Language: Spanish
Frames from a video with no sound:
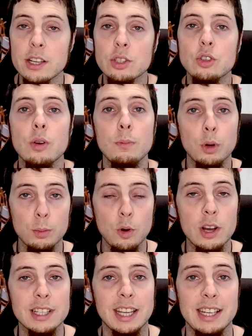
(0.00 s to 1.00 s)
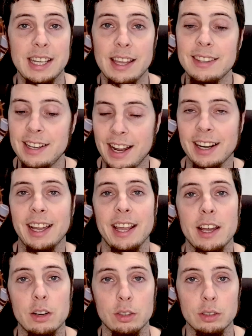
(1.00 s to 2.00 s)
Estos son burbujas que se hacen al
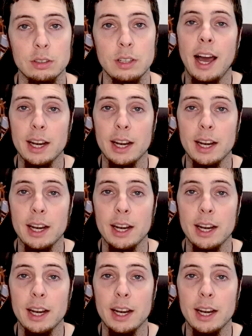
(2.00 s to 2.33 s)
crearlo.